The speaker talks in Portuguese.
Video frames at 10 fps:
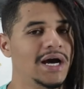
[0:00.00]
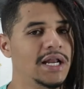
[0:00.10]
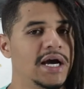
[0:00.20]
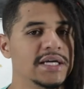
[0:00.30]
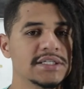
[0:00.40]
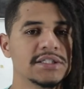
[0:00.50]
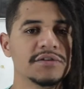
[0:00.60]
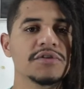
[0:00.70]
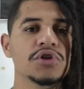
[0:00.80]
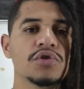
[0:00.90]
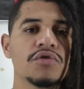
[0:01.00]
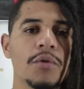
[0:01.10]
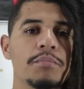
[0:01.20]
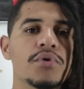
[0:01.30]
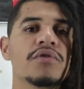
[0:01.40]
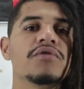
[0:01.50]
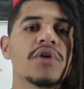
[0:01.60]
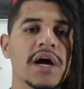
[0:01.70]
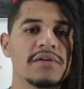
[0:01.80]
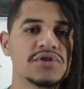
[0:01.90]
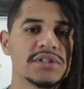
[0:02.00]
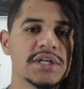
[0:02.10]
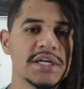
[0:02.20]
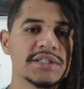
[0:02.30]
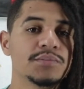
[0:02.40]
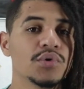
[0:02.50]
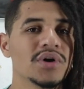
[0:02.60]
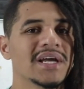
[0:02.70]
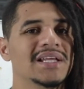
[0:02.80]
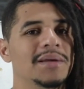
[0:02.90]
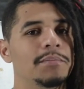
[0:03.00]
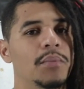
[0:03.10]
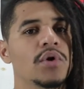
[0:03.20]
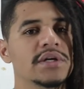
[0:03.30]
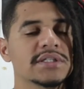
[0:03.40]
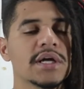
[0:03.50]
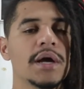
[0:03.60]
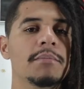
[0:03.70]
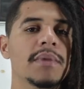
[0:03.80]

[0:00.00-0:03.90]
Aliás, esse vídeo eu vou provocar vocês porque depois